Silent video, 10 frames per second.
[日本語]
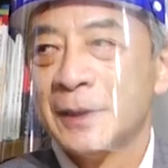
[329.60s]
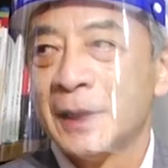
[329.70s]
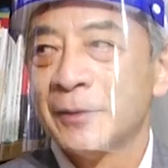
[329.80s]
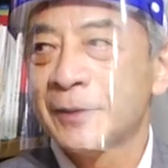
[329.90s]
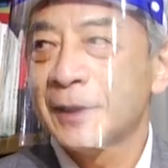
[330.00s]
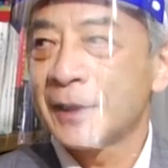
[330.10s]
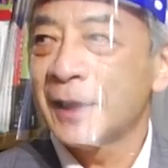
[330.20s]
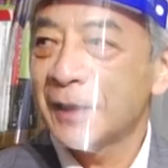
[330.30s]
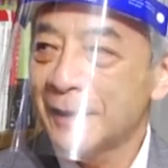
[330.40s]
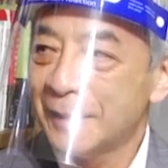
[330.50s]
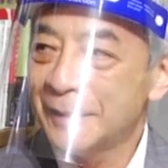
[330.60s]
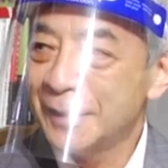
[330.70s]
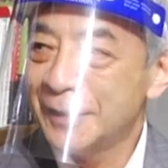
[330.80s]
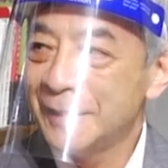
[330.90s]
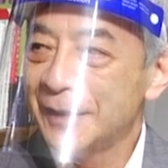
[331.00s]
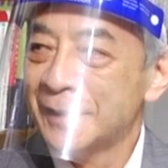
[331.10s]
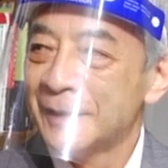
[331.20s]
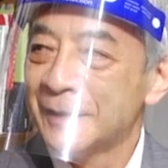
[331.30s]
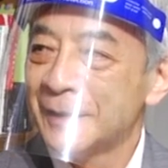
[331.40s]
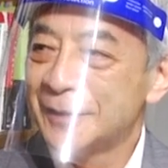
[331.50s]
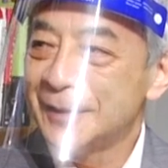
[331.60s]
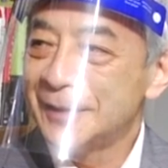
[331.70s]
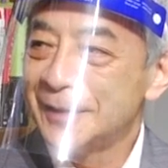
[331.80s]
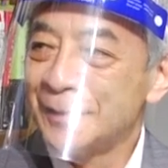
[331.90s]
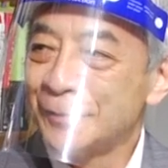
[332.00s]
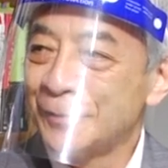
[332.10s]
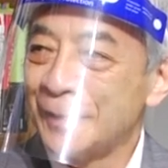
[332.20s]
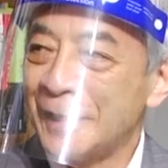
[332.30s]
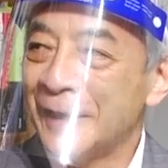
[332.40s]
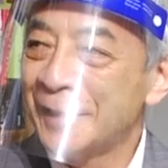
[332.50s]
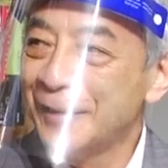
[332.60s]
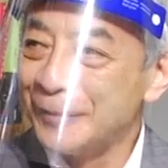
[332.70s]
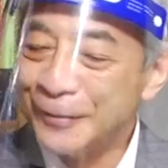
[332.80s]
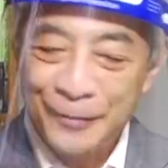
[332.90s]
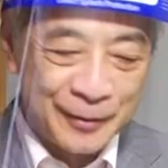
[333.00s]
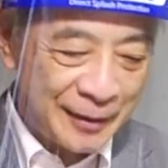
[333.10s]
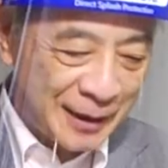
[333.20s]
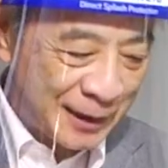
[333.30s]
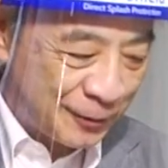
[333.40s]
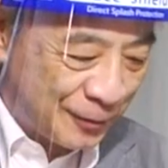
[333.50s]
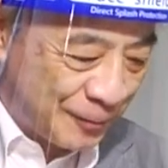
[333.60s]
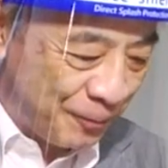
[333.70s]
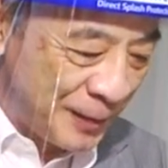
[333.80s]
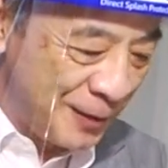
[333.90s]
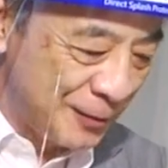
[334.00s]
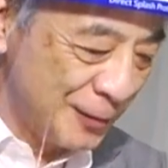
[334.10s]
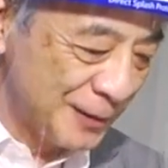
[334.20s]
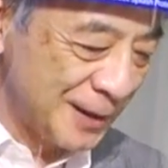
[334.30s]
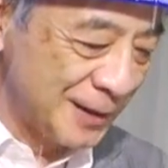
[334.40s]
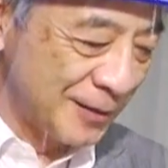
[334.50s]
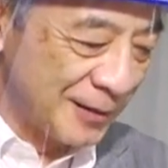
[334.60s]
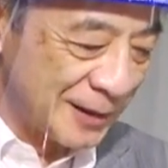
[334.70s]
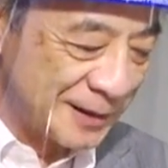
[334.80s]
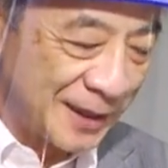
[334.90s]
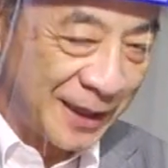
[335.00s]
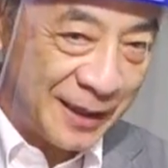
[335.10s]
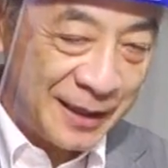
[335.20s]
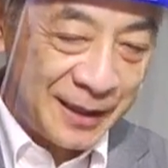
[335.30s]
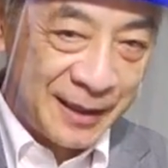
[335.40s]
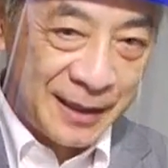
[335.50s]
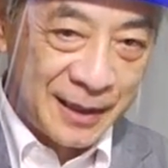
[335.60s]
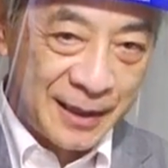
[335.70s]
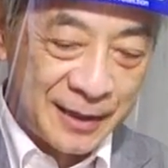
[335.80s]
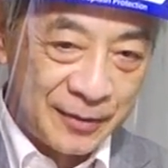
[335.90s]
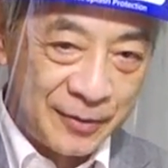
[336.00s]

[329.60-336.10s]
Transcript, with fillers: ただ客観的な事実ということで考えると、米軍の予算っていうのはですね、イラ